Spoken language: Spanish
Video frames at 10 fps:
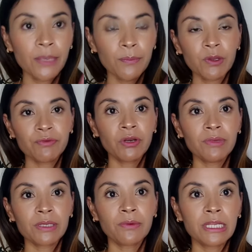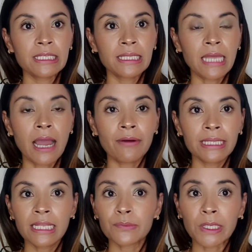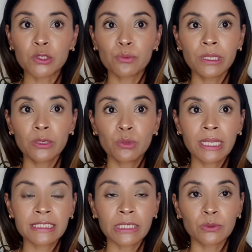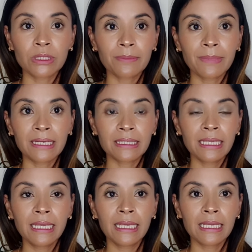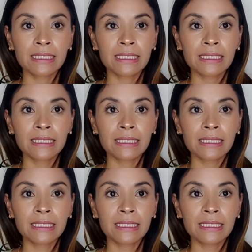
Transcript: pues bueno mis amores, ahorita les voy a subir una segunda parte